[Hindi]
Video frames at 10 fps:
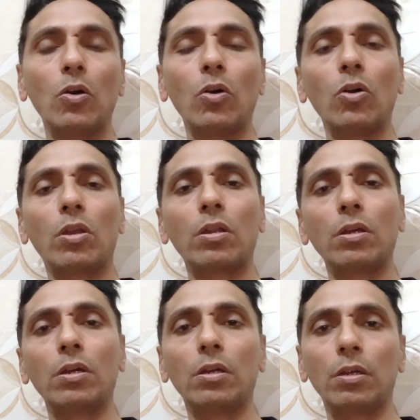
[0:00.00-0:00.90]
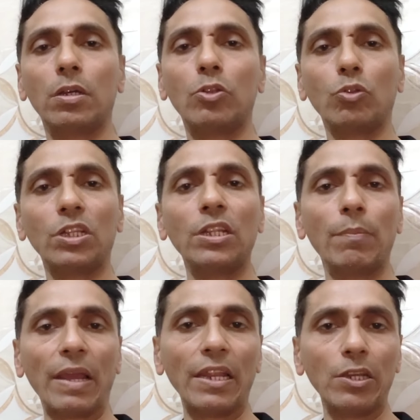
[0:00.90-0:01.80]
और दो तीन दिन
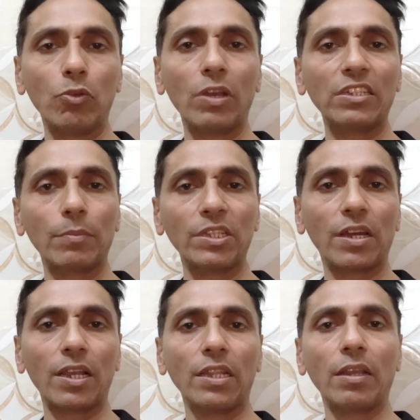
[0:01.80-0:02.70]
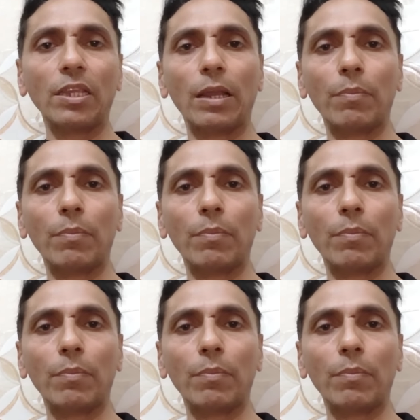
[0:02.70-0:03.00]
पहले ही इनको एस आ गया था कि